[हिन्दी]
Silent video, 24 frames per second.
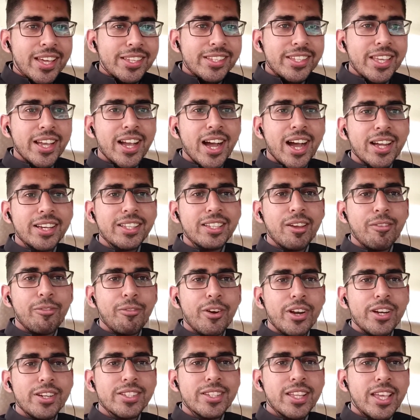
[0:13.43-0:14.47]
ये कहानी है
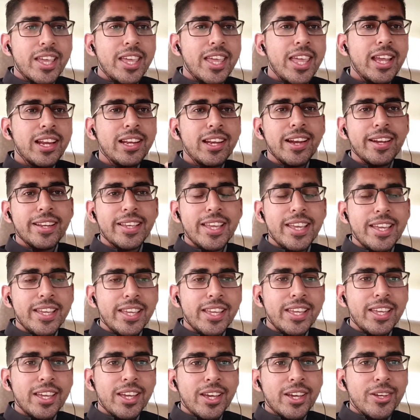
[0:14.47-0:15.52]
फ्रेंड्स एक लड़की
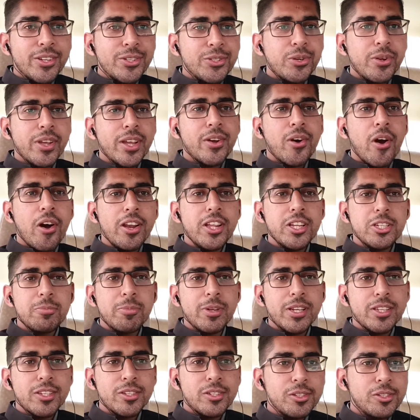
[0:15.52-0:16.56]
की जो एक कॉलेज
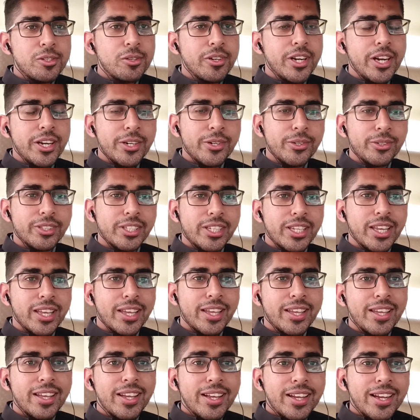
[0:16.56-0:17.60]
में स्टूडेंट होती है
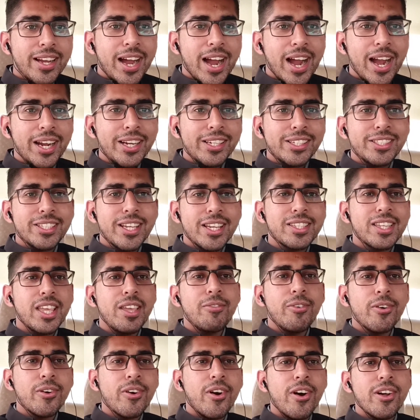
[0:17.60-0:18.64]
एंड जैसे ही
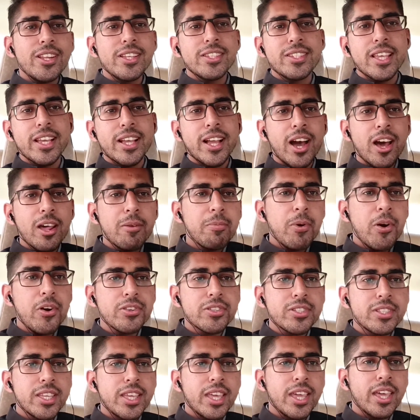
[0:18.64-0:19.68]
वो कॉलेज से घर
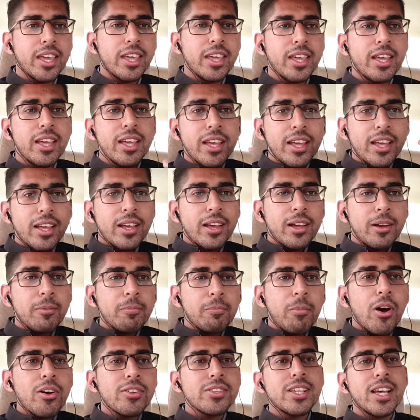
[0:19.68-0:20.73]
पहुँचती है
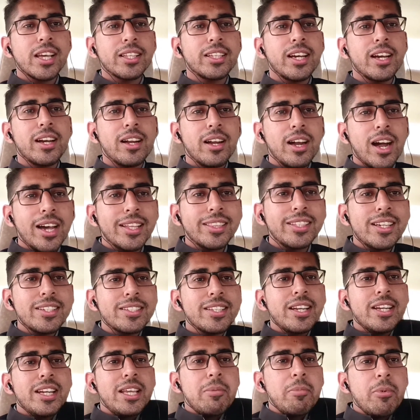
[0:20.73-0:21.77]
बहुत ज़्यादा अंदर
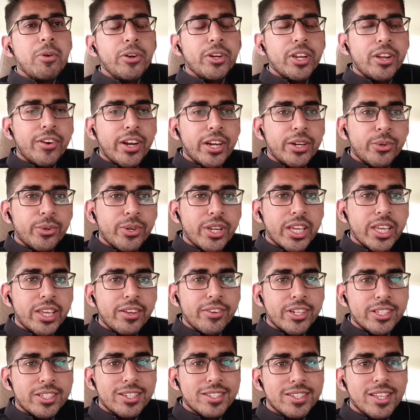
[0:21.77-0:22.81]
से डीमोटिवेट होने की
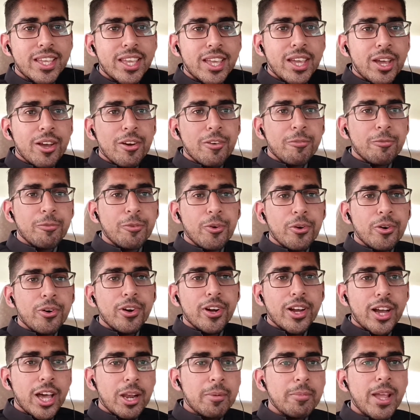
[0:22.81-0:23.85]
वजह से वो
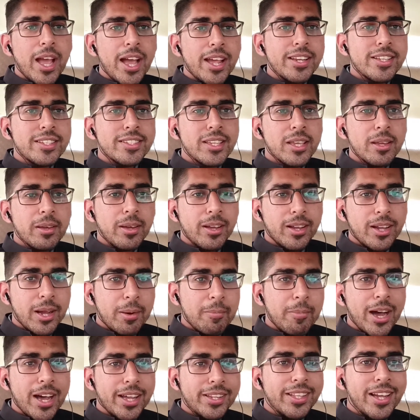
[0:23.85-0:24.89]
घर में आने से के
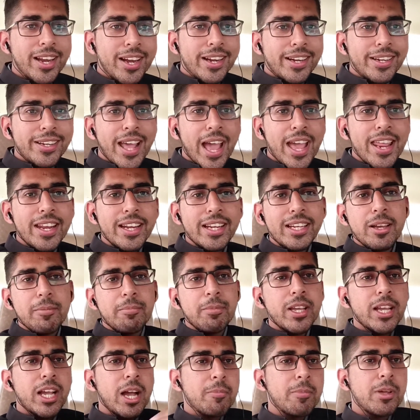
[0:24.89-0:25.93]
बाद डायरेक्टली
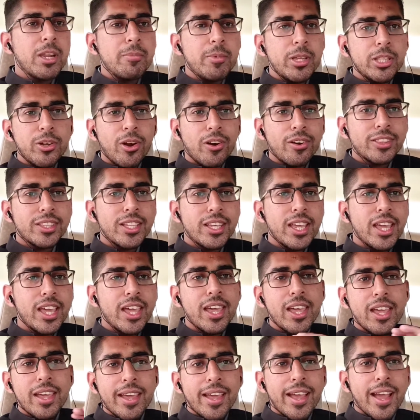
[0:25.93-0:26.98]
अपने कमरे में दौड़ती है
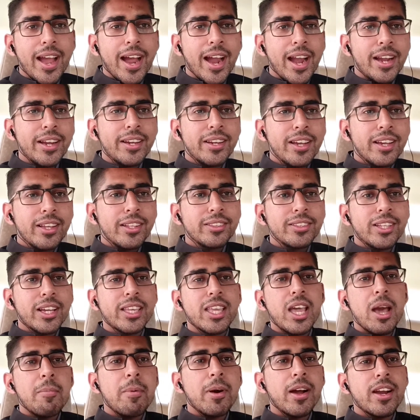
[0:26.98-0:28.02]
एंड
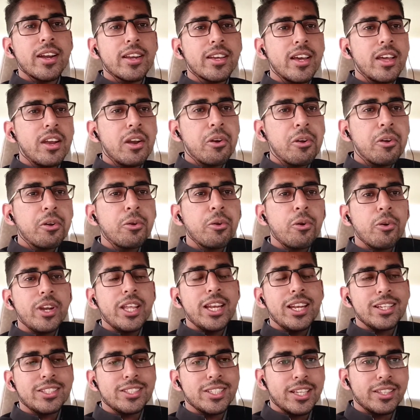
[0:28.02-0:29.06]
तकिया पकड़कर रोने
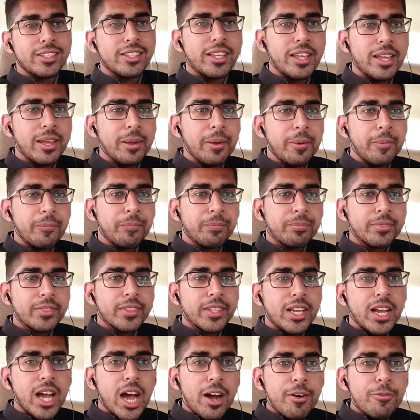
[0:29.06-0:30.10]
लग जाती है
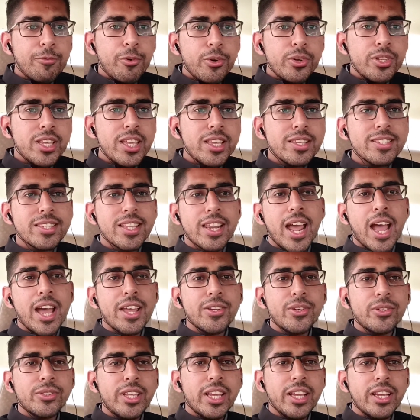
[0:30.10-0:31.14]
अब वो ये
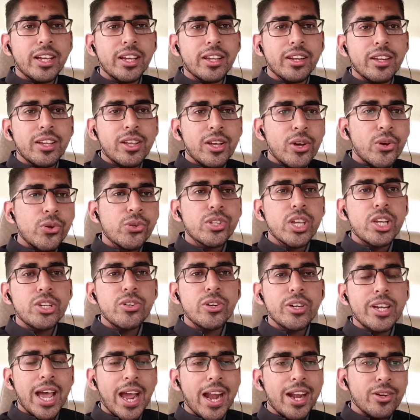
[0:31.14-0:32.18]
सिनारियो देखकर उसके जो
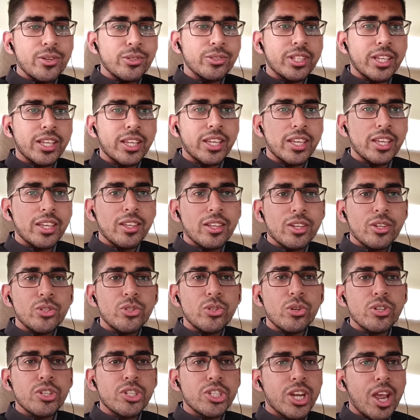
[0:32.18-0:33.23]
डैड होते हैं
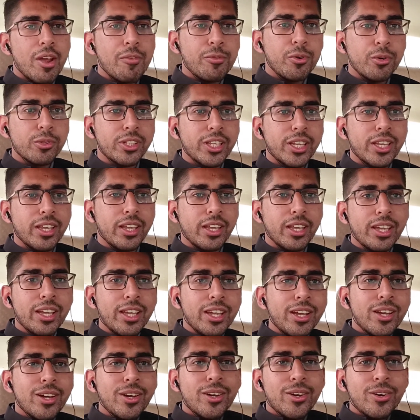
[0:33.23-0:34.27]
जो शेफ़ होते हैं
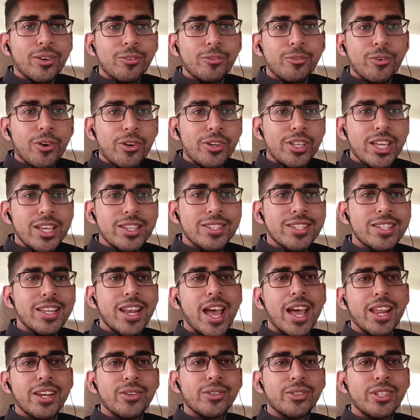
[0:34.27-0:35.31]
वो ये
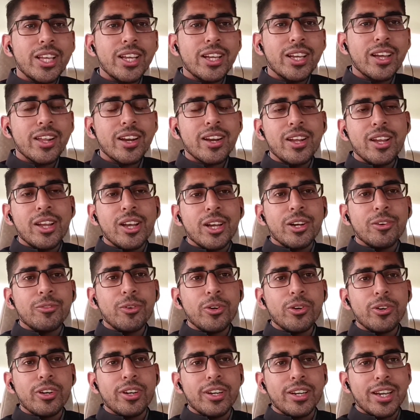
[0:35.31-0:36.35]
सिनारियो देखकर
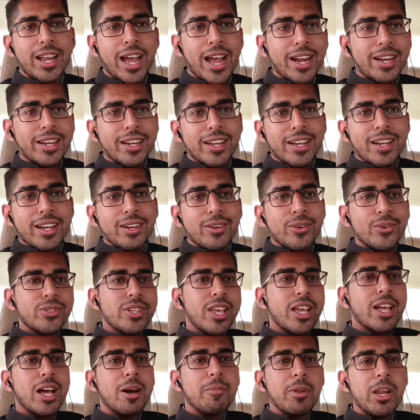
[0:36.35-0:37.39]
वो डैड
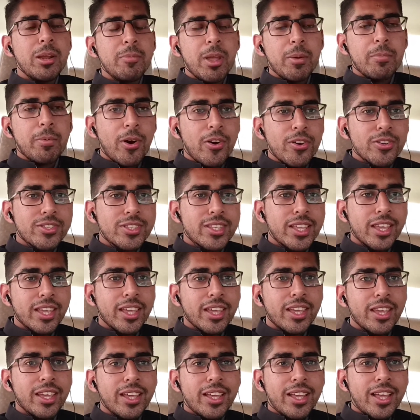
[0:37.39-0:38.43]
उसके कमरे में पहुंचते
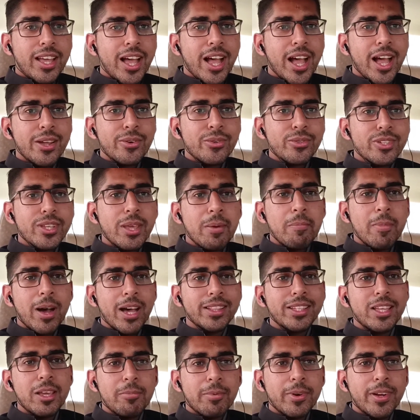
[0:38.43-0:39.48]
हैं एंड उसके
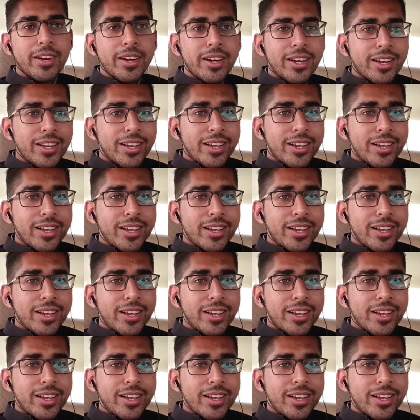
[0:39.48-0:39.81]
माथे पर